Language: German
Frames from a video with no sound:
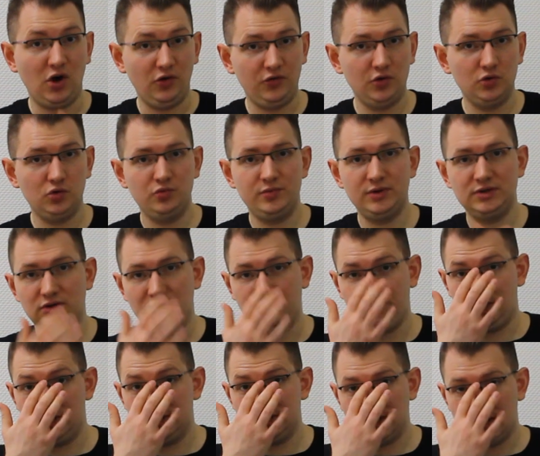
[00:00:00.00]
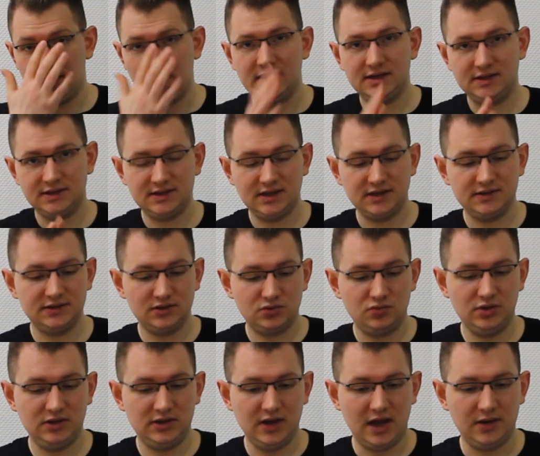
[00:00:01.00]
auch von Ubisoft, wenn ich dann alte Assassin's
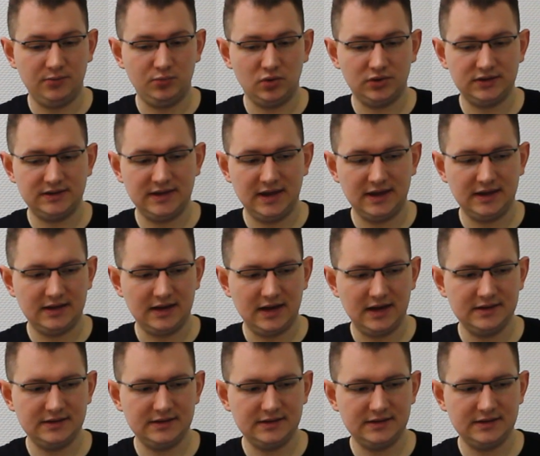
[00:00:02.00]
Creed Artbooks denke.